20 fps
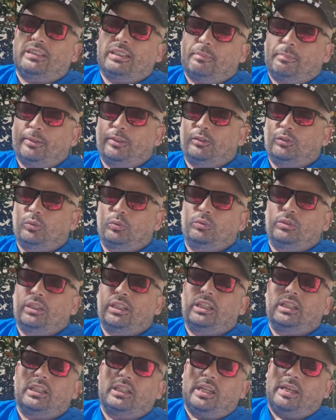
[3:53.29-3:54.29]

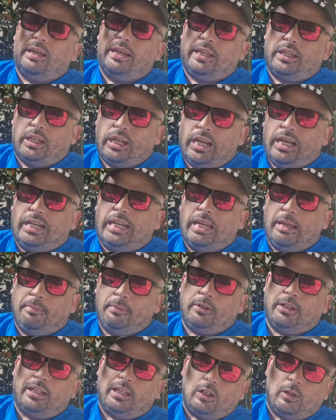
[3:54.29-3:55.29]
Trapattoni e
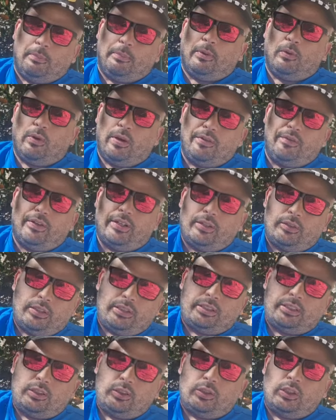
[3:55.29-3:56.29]
all'epoca la Coppa UEFA era una
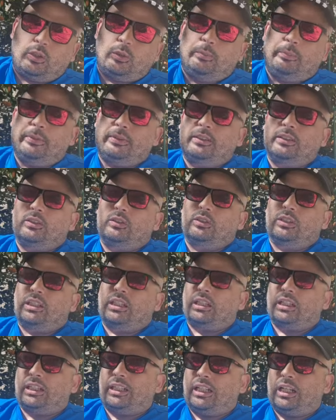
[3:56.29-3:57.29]
signora
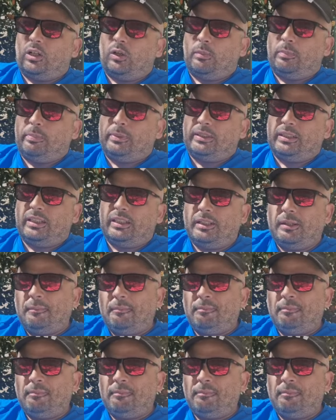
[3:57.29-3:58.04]
competizione che è la Coppa Italia.